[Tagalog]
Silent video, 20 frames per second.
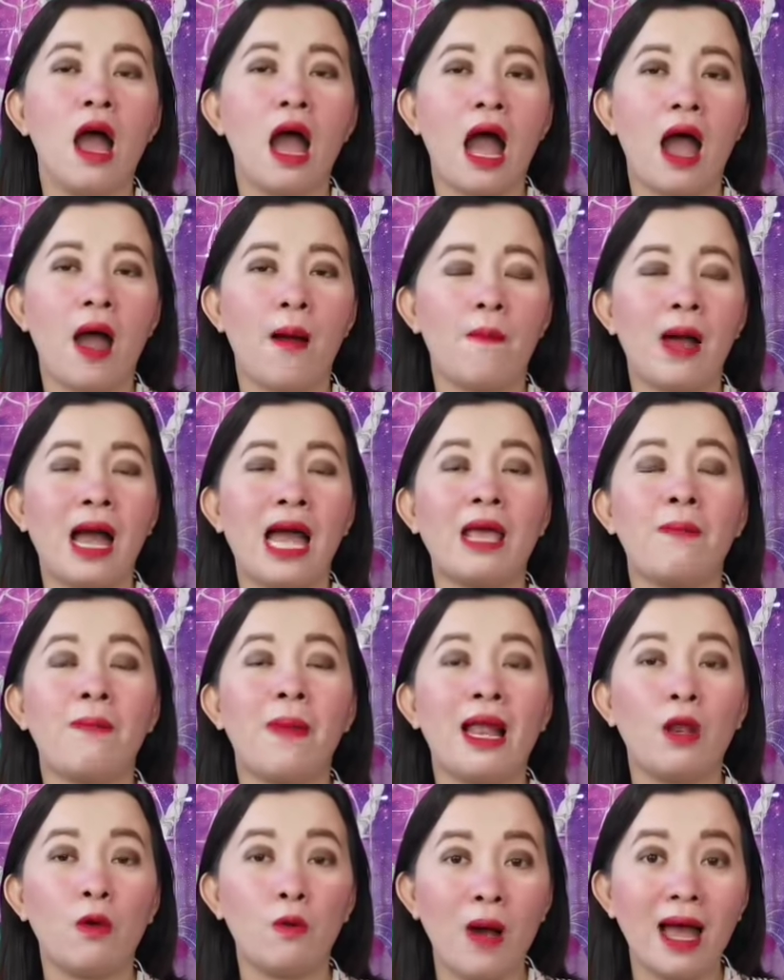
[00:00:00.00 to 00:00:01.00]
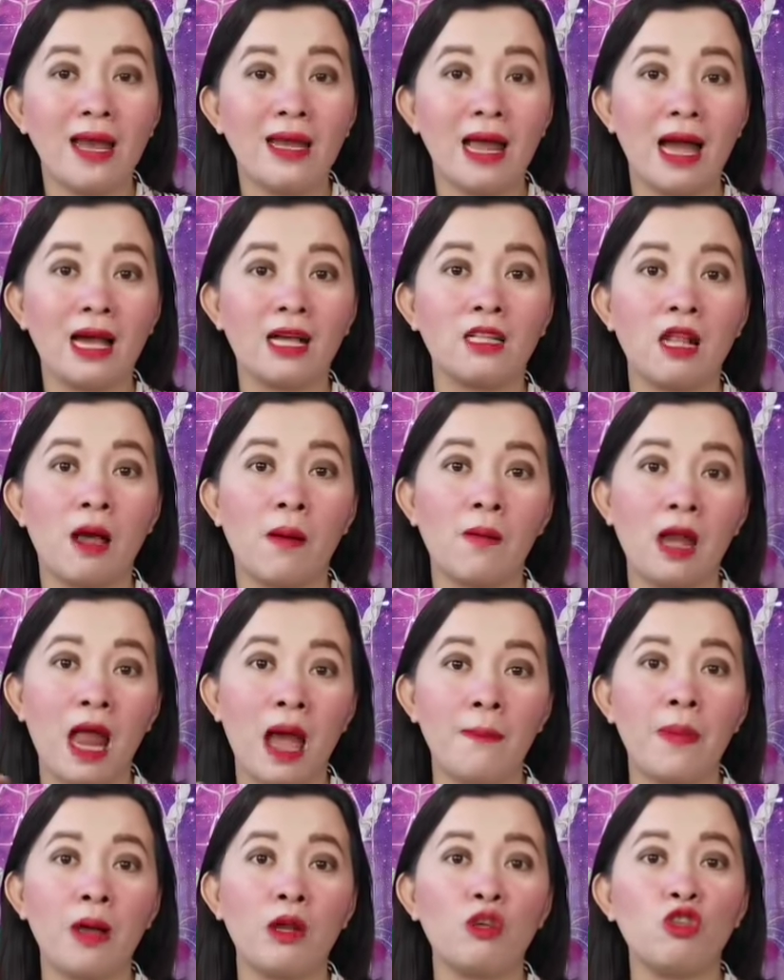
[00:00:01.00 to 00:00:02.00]
uh, maipaliwanag na
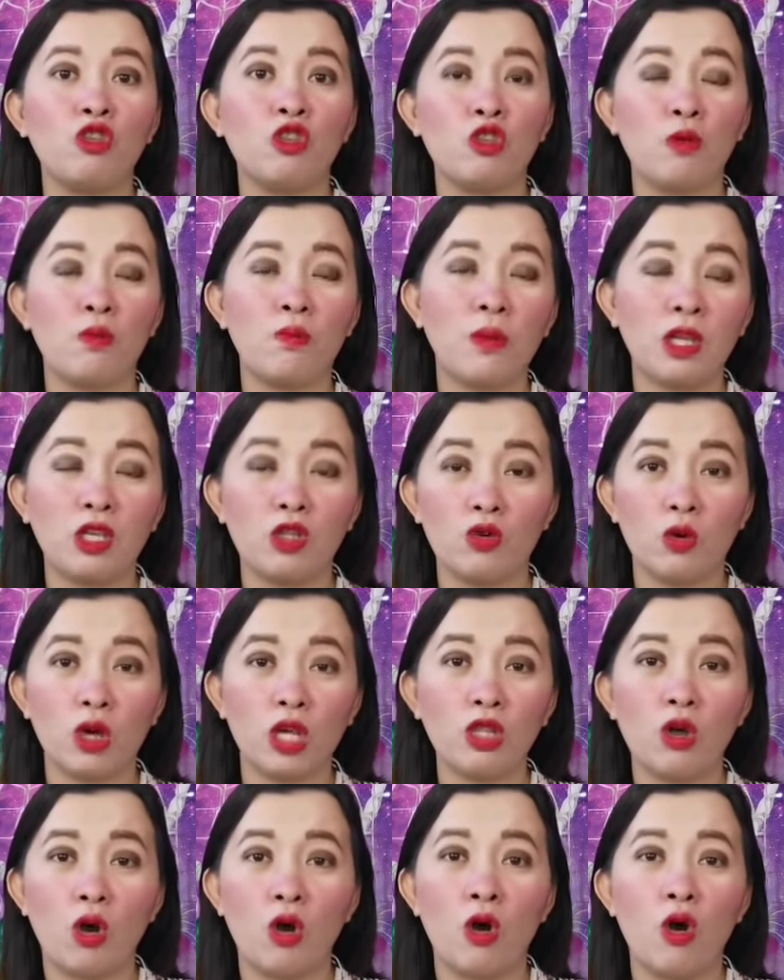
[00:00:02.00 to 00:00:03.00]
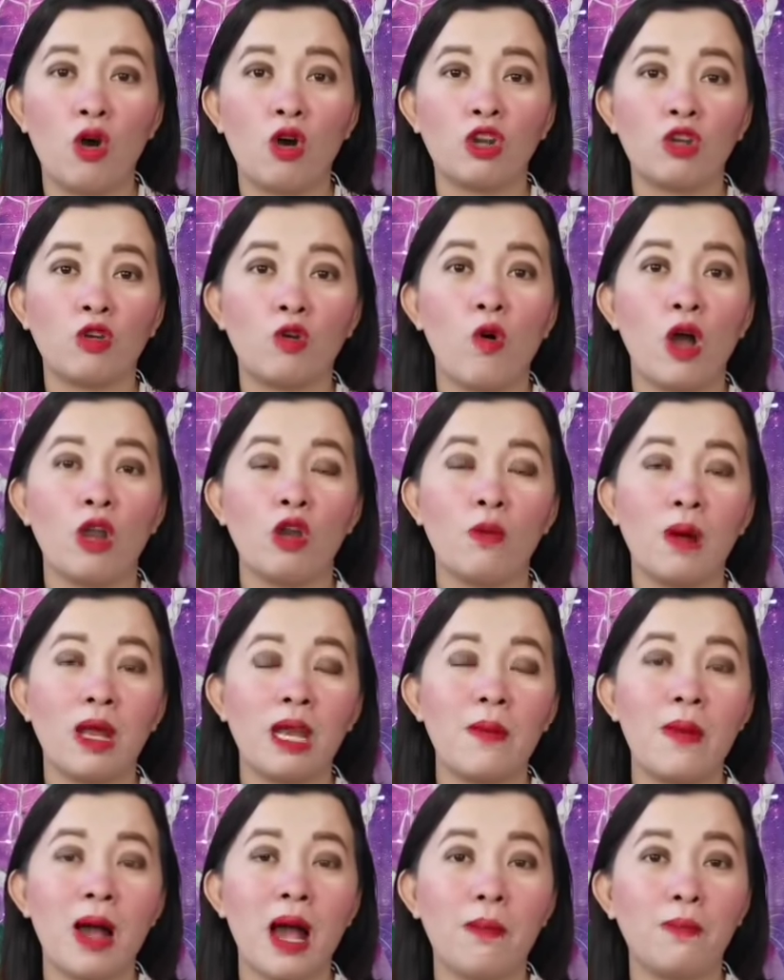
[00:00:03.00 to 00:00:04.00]
napanood nyo itong video ito or kung ano
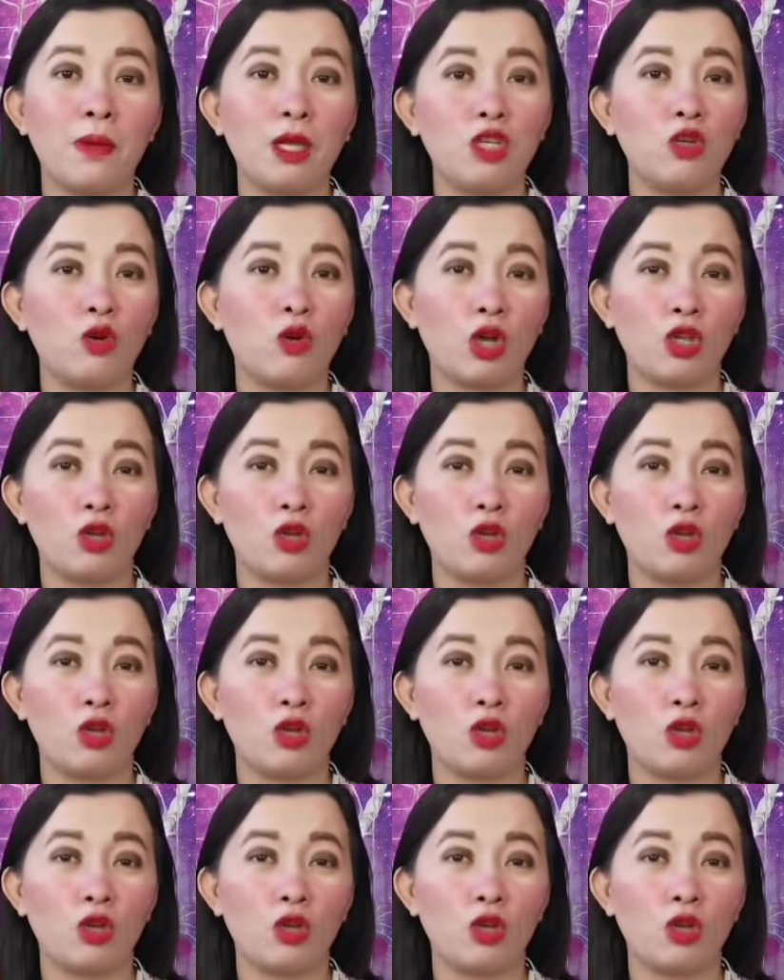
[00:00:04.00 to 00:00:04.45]
man ang mga video